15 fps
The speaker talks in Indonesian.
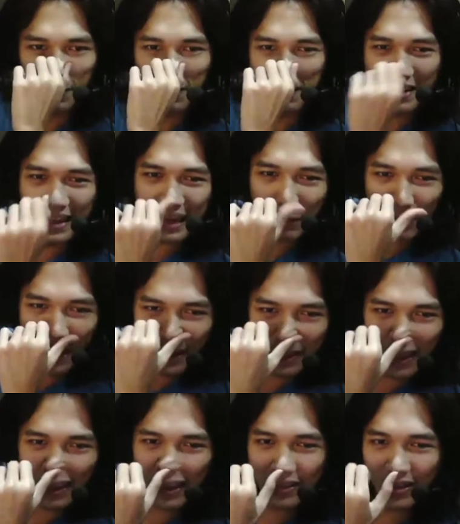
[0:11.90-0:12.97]
Yang namanya Arin
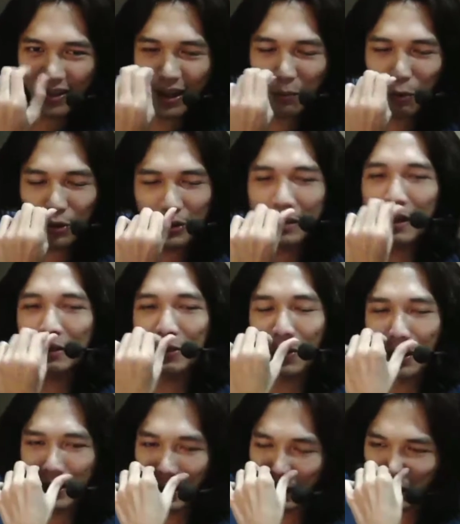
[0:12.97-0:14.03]
nyakitin gak buat? Enggak cok,
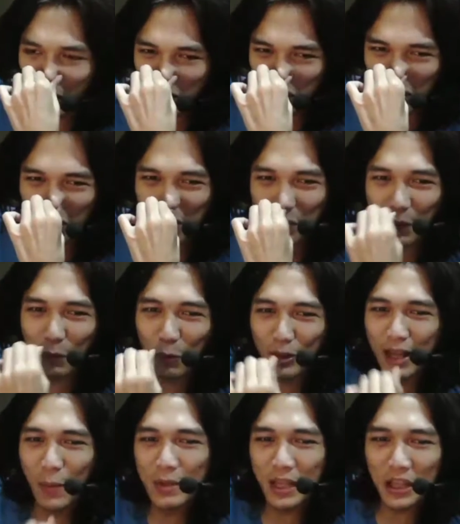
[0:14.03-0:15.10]
gak nyakitin cok. Cuman buat
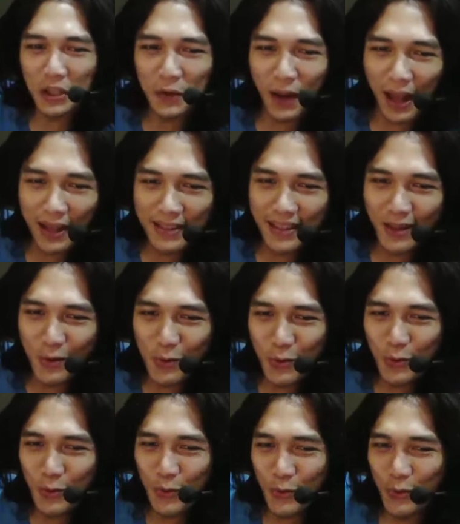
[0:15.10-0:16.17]
gak bisa tidur aja.
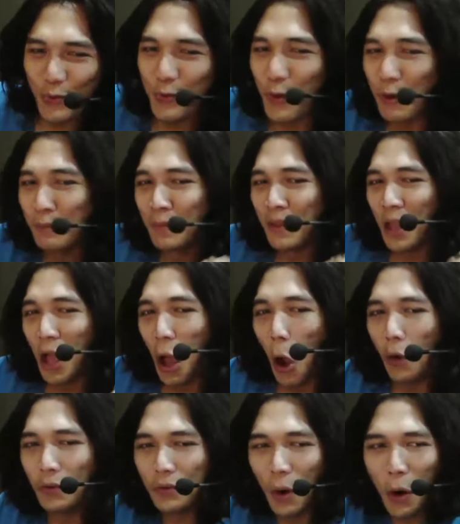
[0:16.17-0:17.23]
Uh.
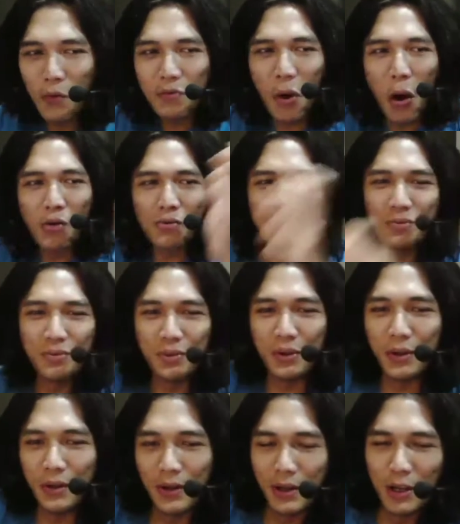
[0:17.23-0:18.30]
Oh oh oh.
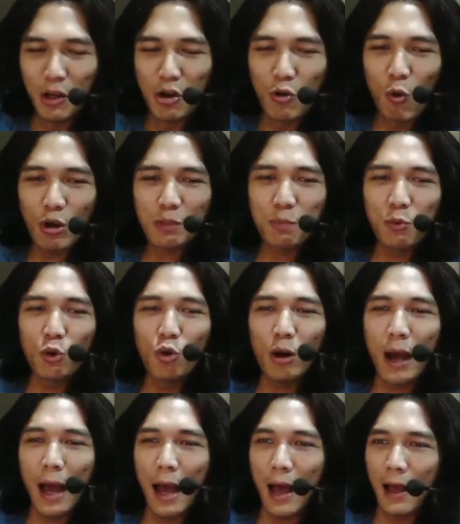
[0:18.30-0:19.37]
Gue sepuluh
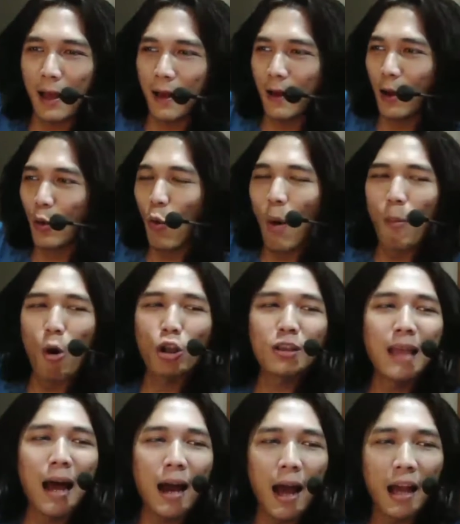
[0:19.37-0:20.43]
kak, Gue
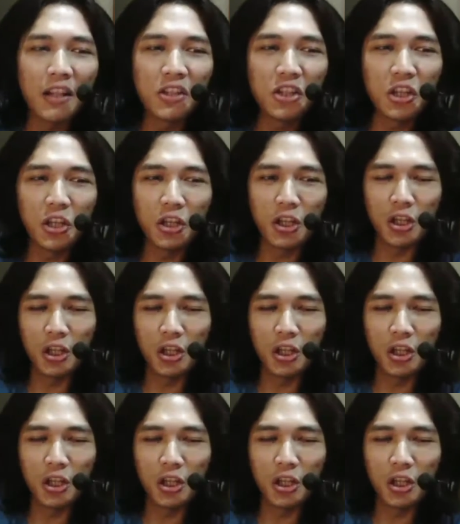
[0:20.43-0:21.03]
botak anjing.